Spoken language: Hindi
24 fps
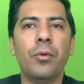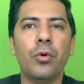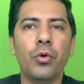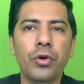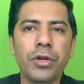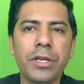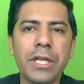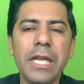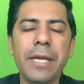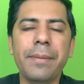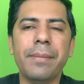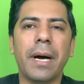
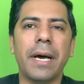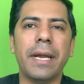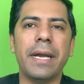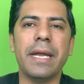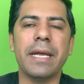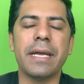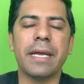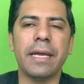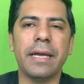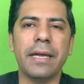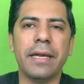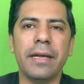उनकी
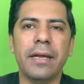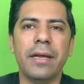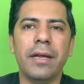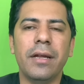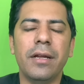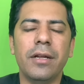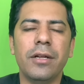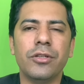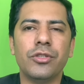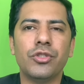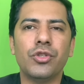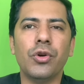मानेंगे
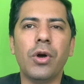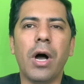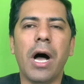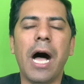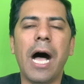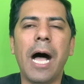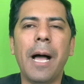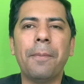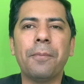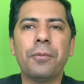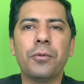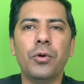जो
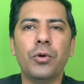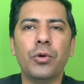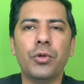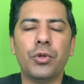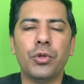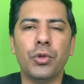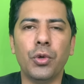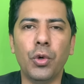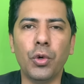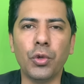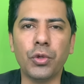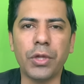आपको
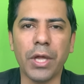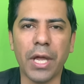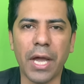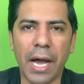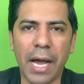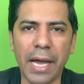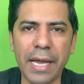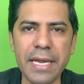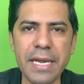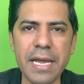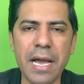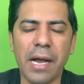दो
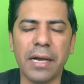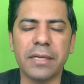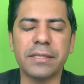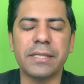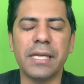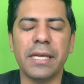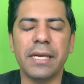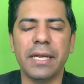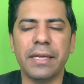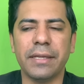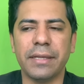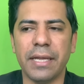तिहाई
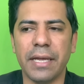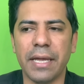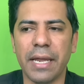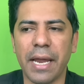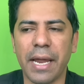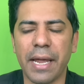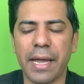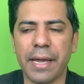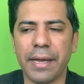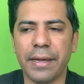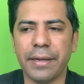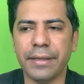अक्सरियत दे
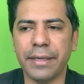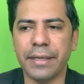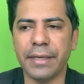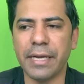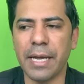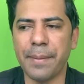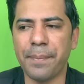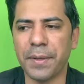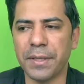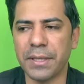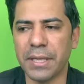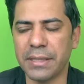रहे हैं यानी
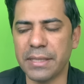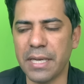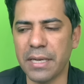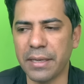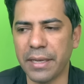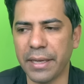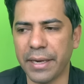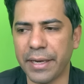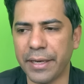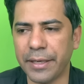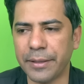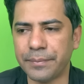आप अंदाज़ा
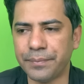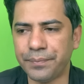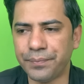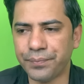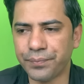करें